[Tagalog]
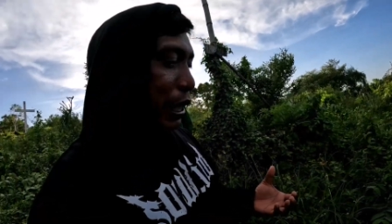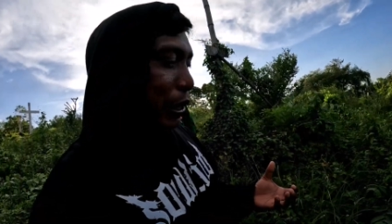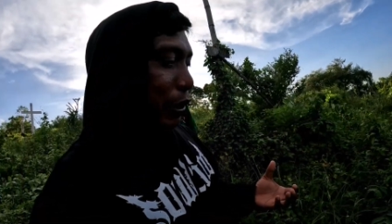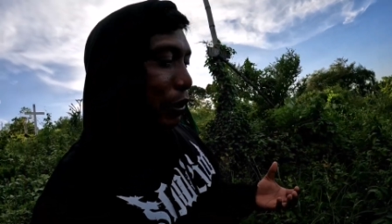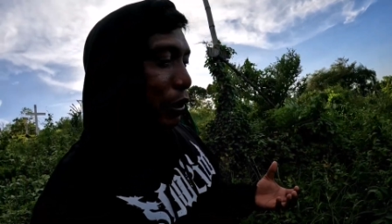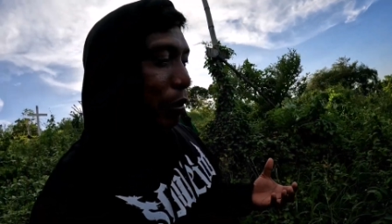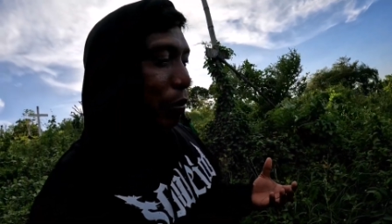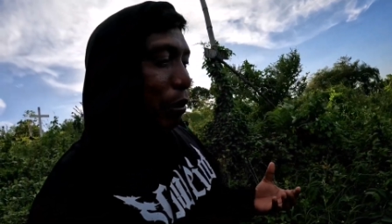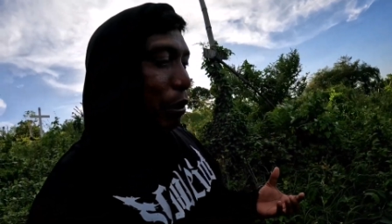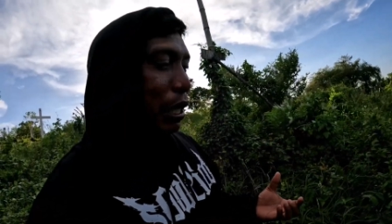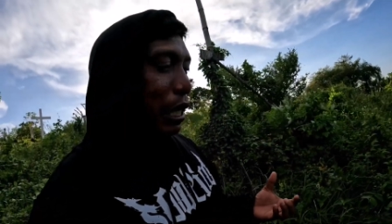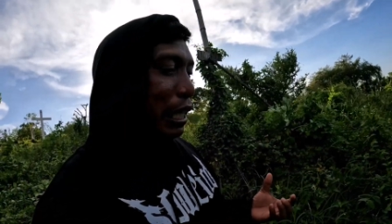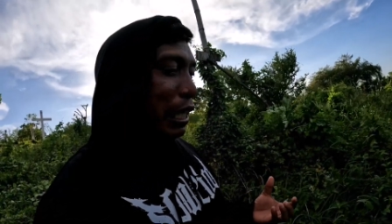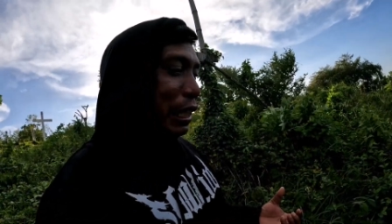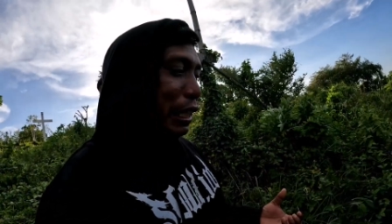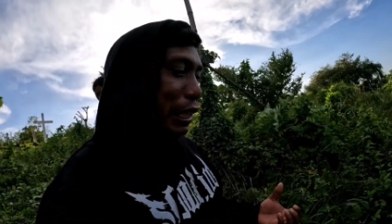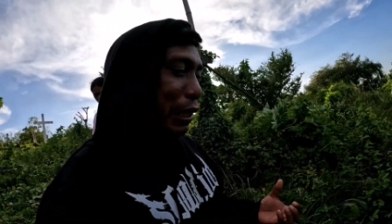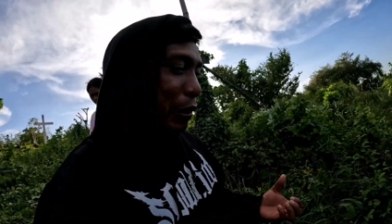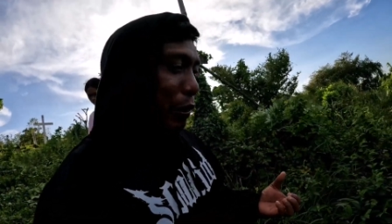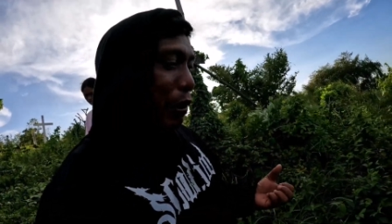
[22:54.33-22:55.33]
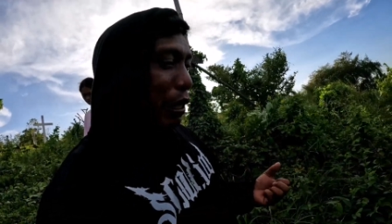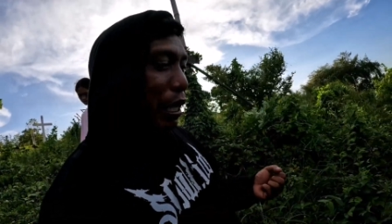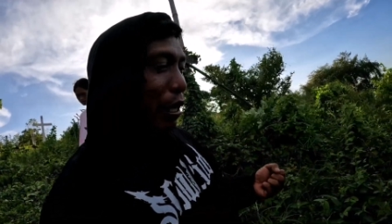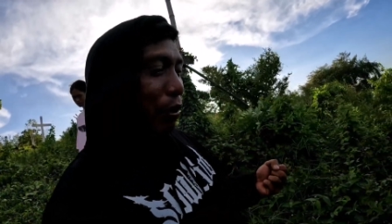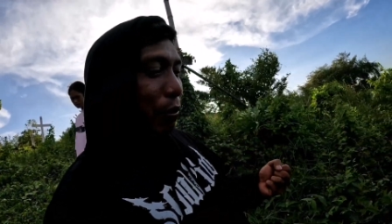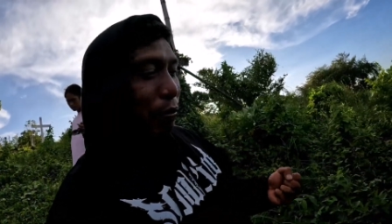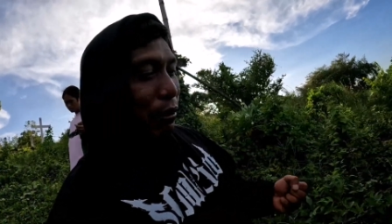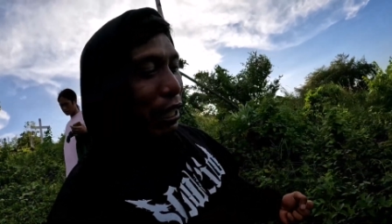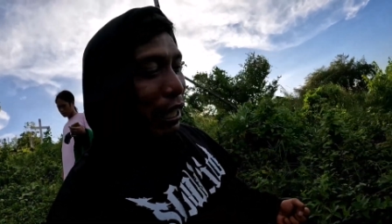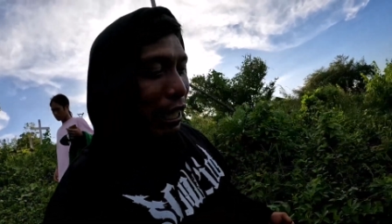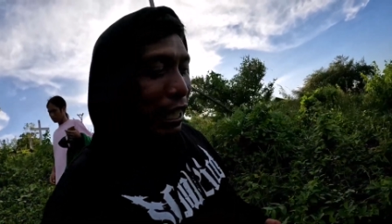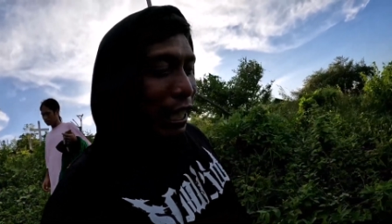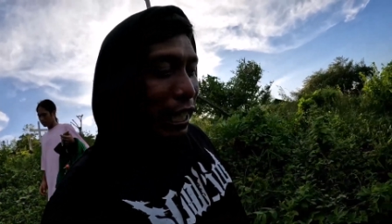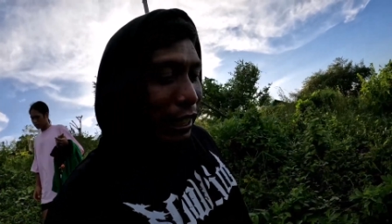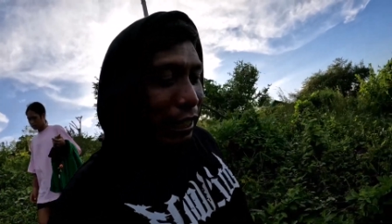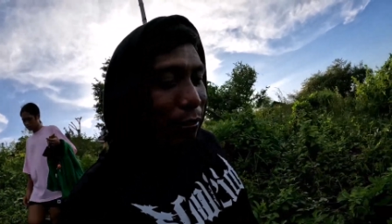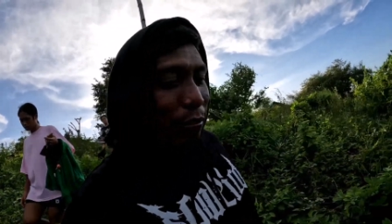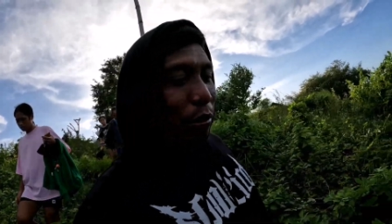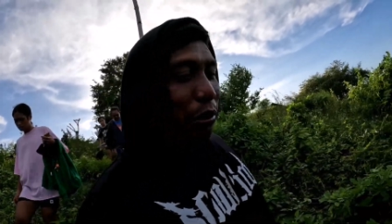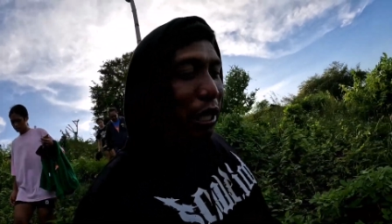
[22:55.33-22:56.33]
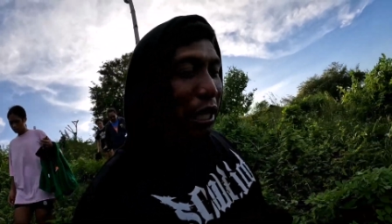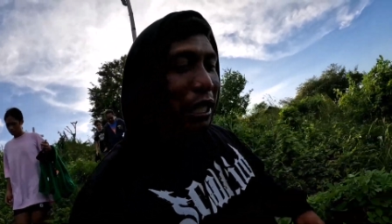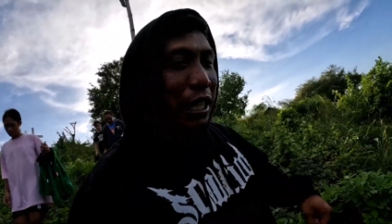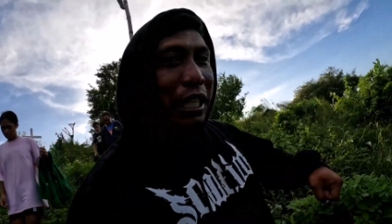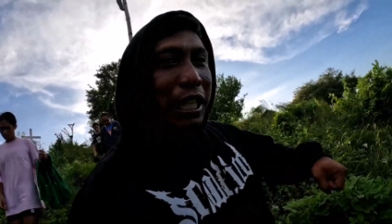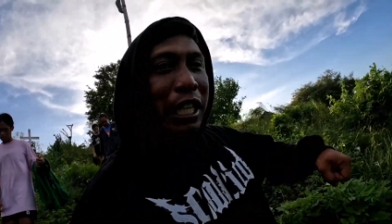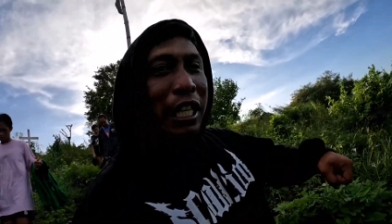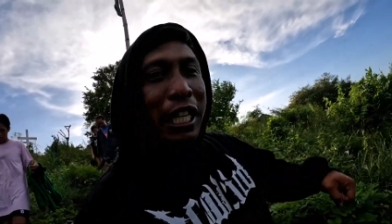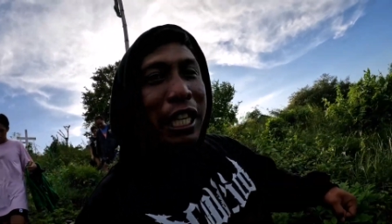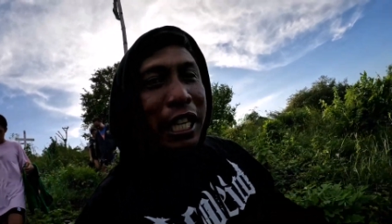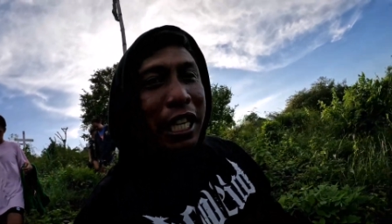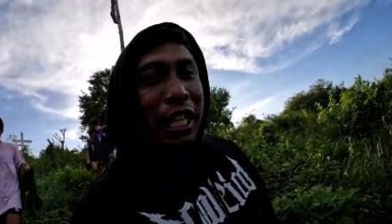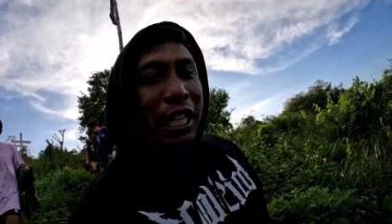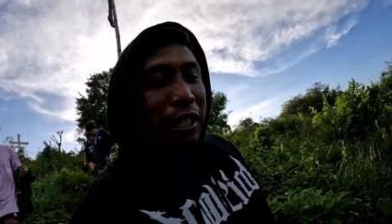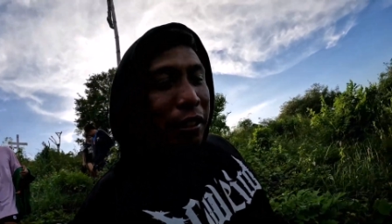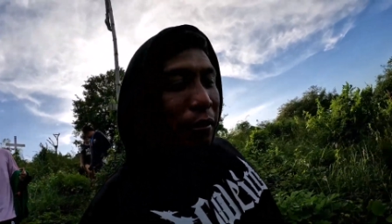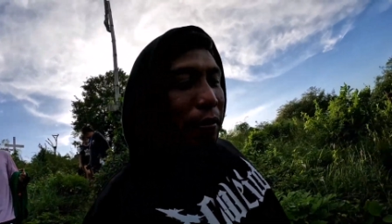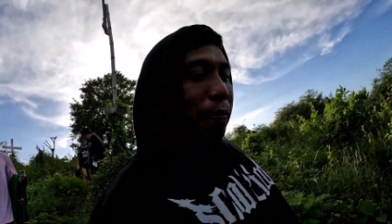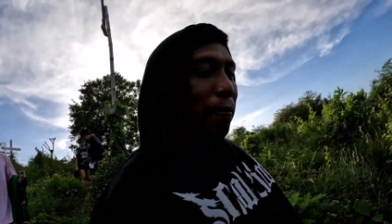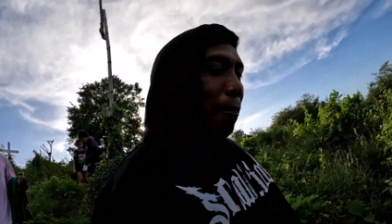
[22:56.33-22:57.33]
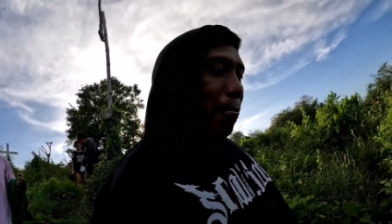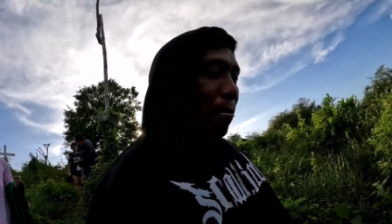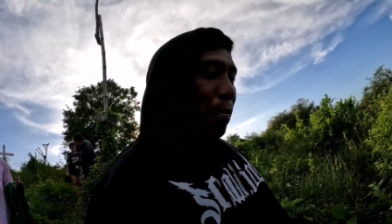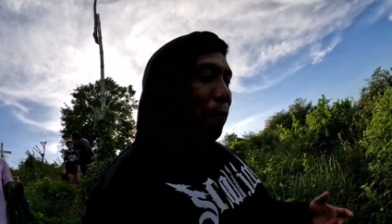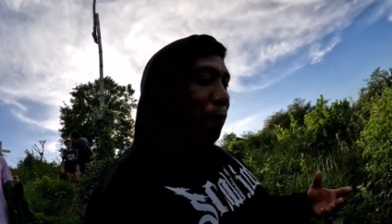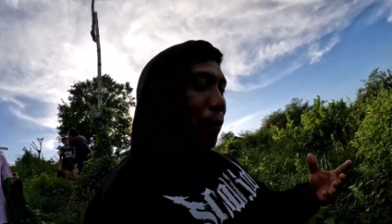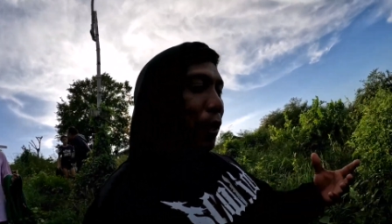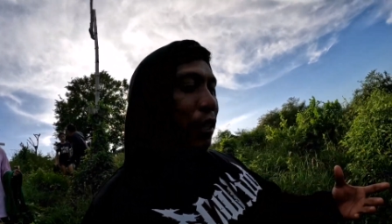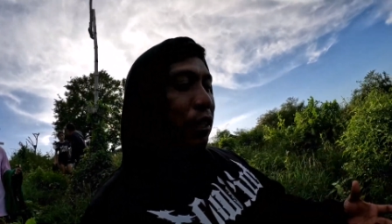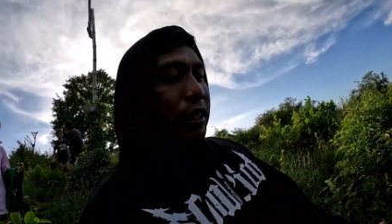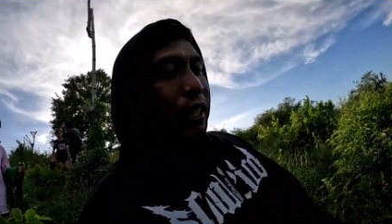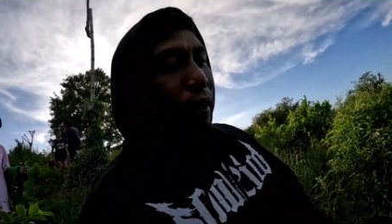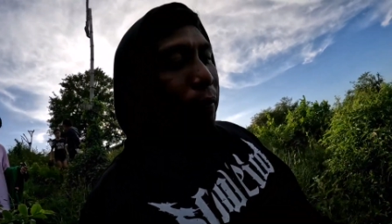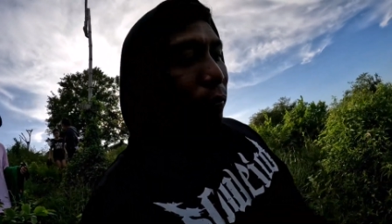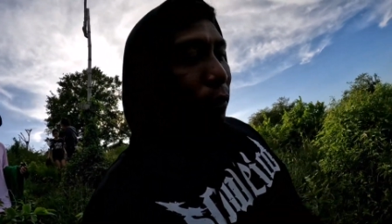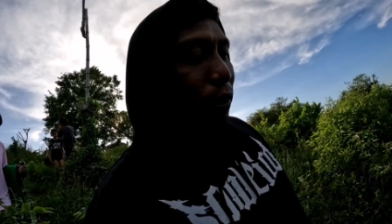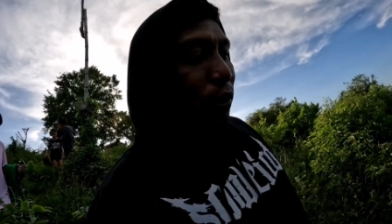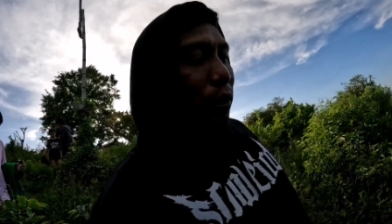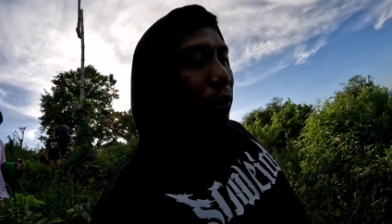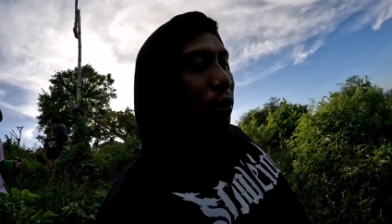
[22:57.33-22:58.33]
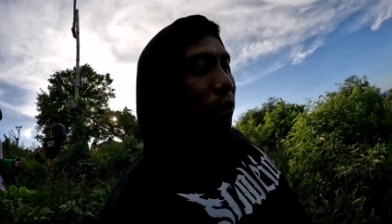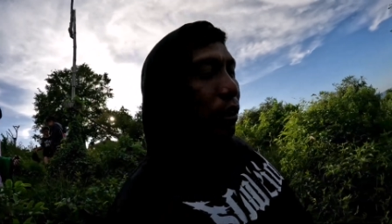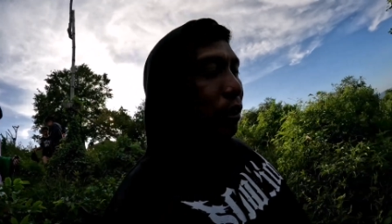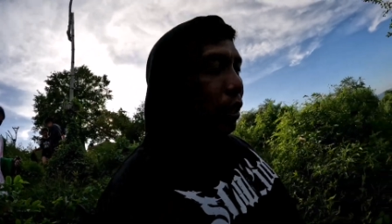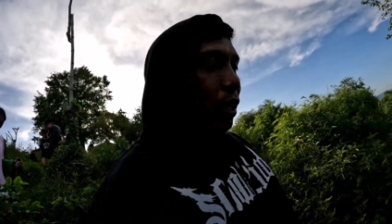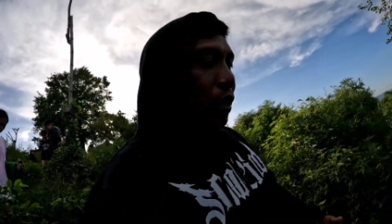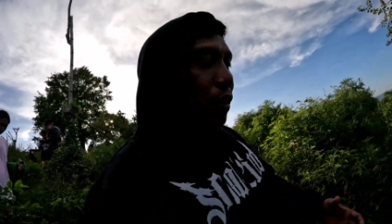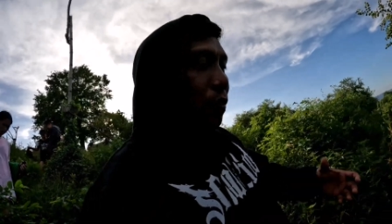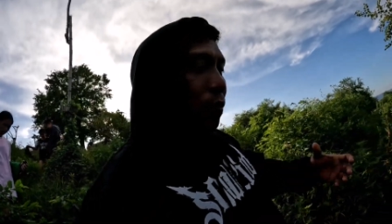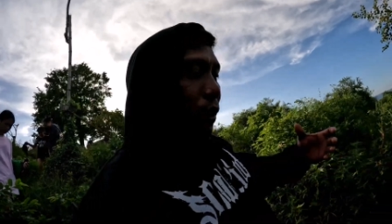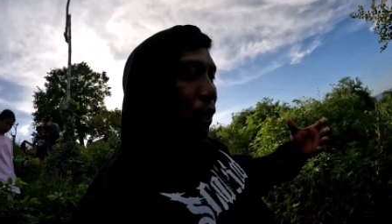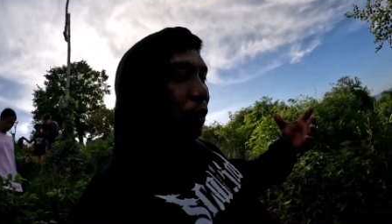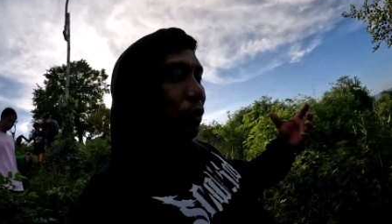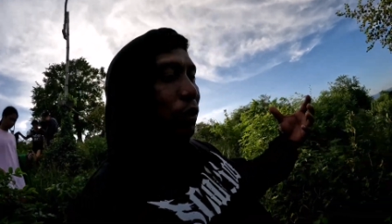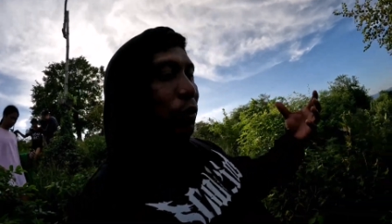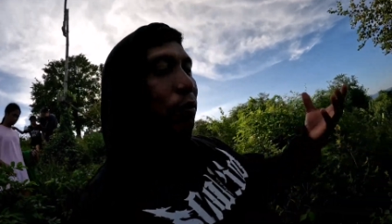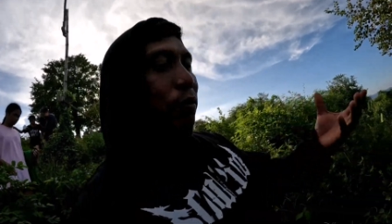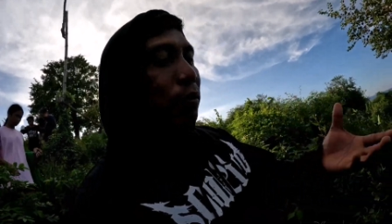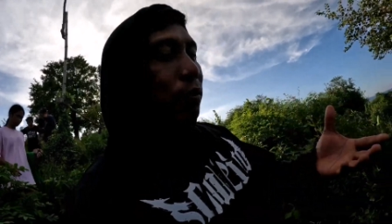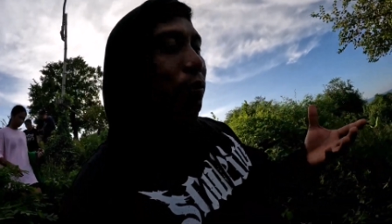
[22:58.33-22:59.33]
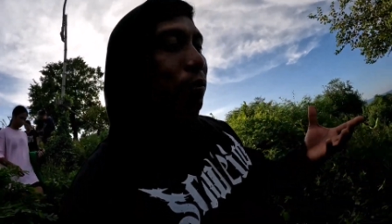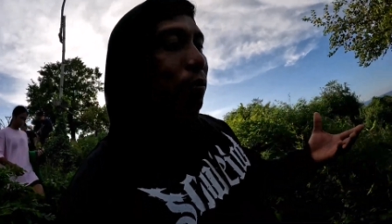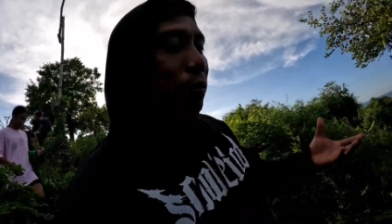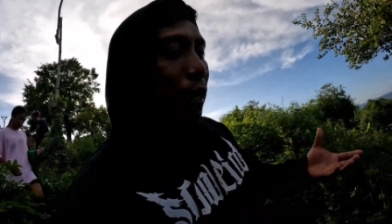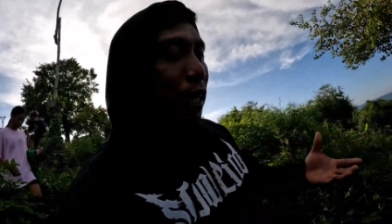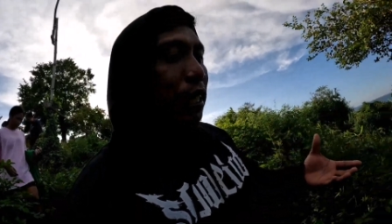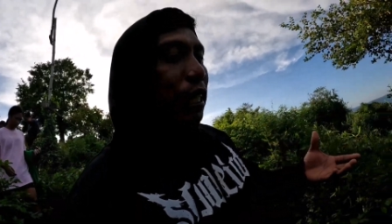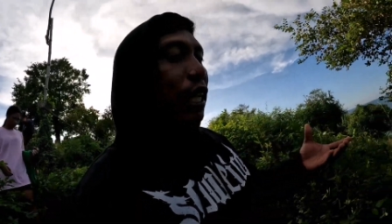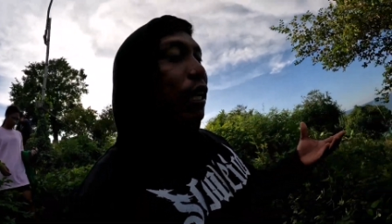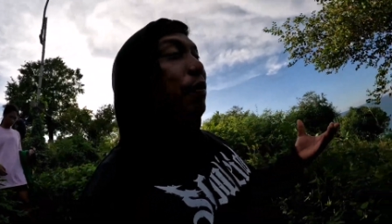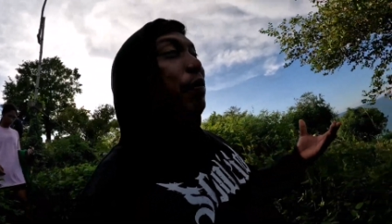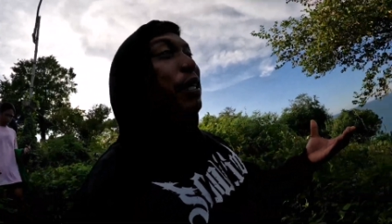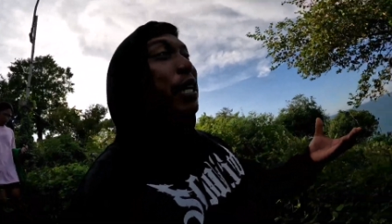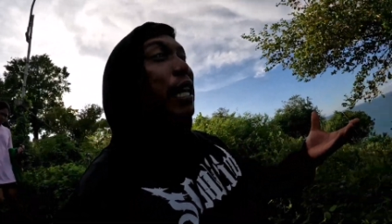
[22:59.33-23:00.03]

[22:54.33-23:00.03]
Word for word: nandito sa Bukana dito na ako pinanganak sa Bukana first time ko pero nung bata